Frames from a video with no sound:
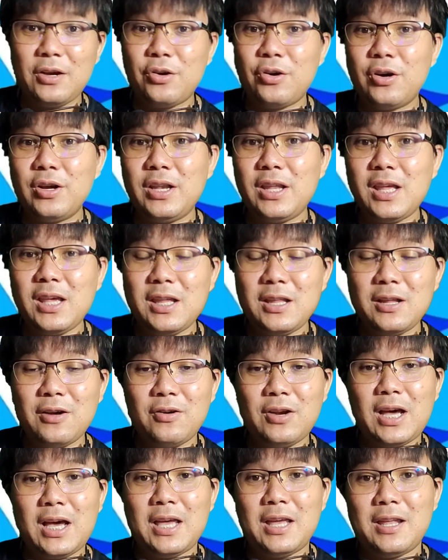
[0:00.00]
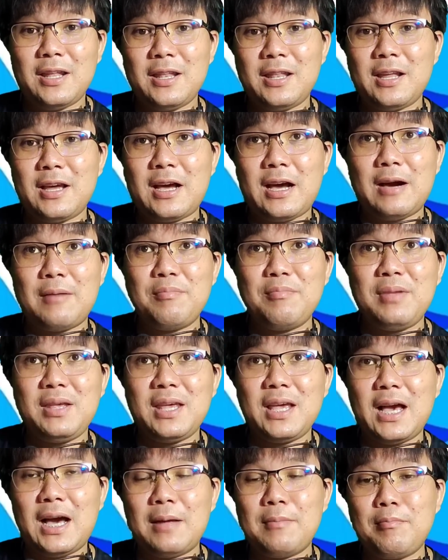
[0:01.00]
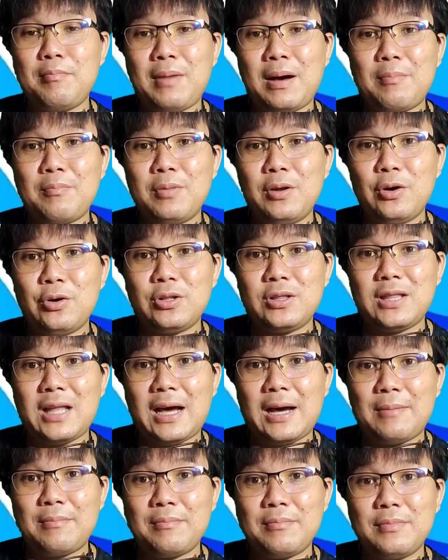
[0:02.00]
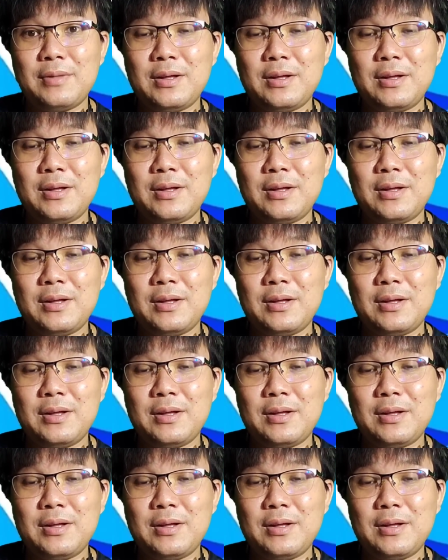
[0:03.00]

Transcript: ค่อยดีเท่าไหร่นะครับมีการปรับลดตาม